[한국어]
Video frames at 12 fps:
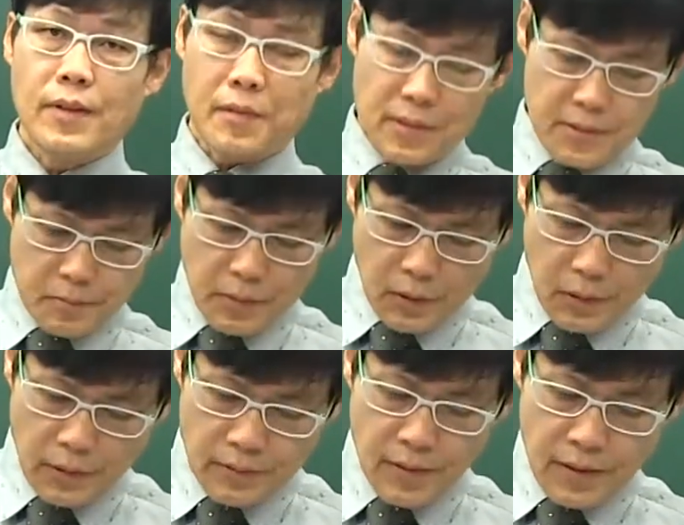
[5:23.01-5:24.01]
그래서
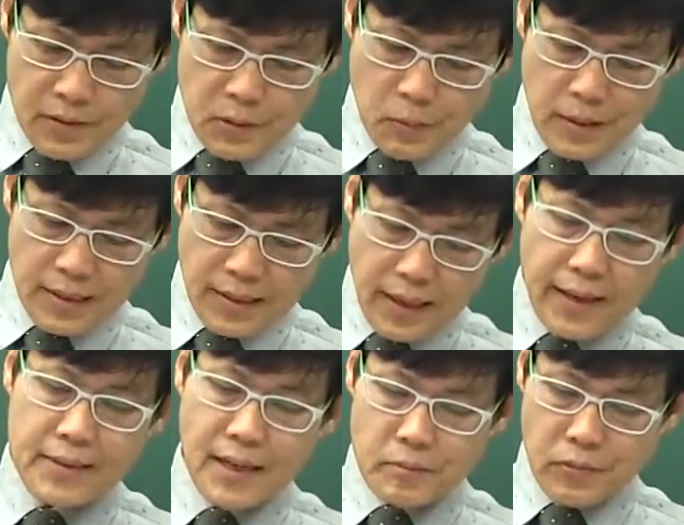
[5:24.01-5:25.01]
바로 소방
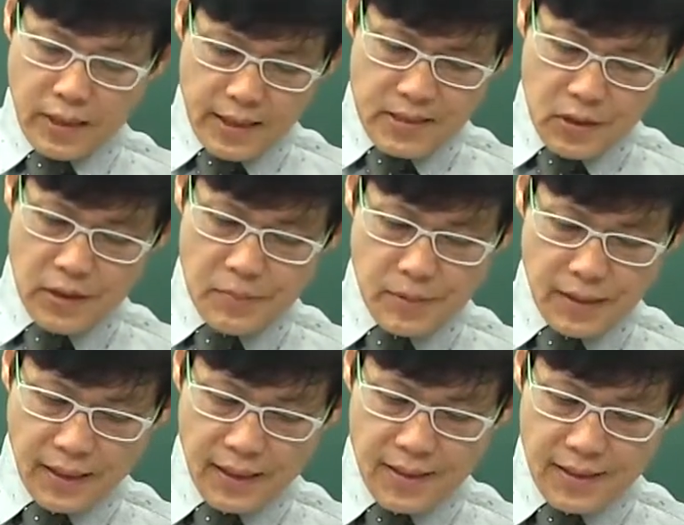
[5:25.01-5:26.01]
대상물의
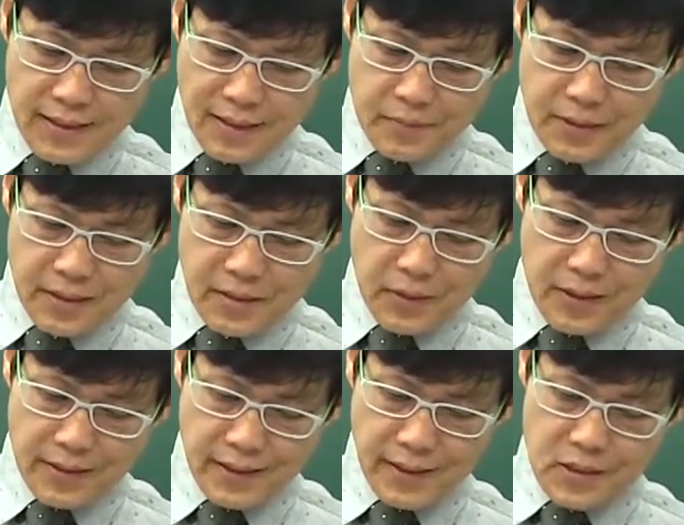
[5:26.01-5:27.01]
정의입니다. 답은
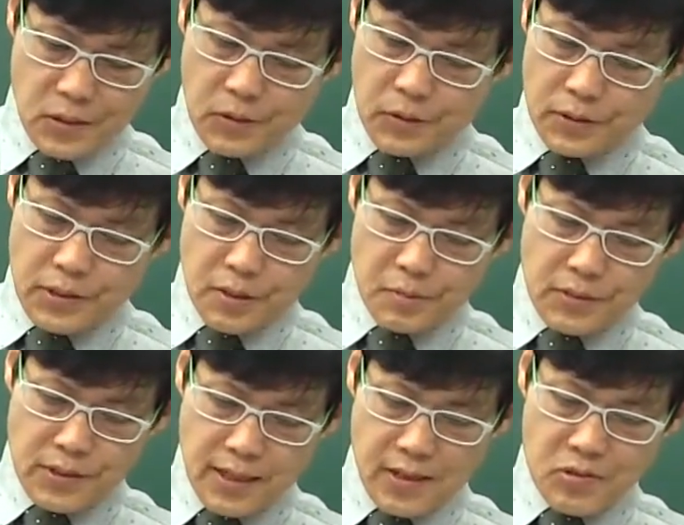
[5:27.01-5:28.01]
2번이 되겠죠. 이 시험
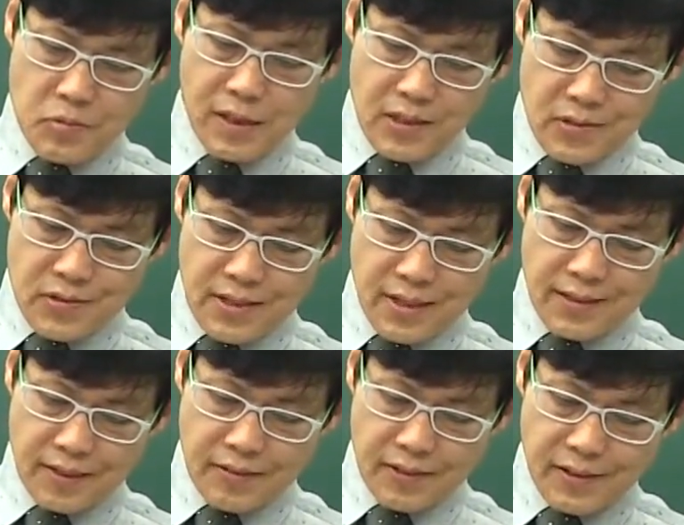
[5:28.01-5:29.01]
문제 아주 많이 출제가
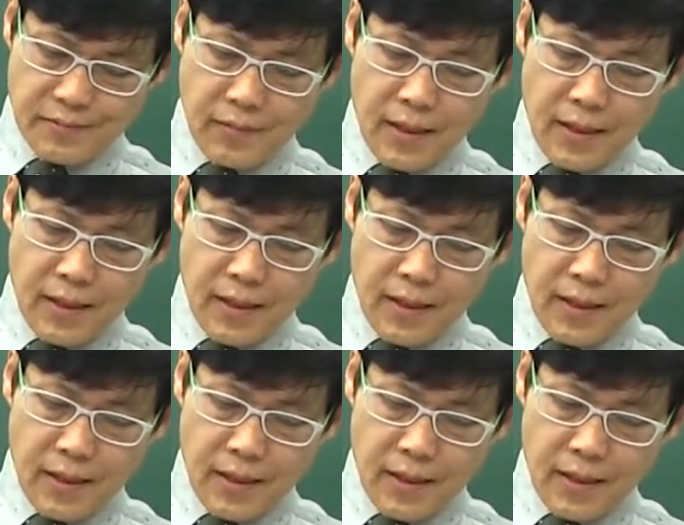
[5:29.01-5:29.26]
되고요.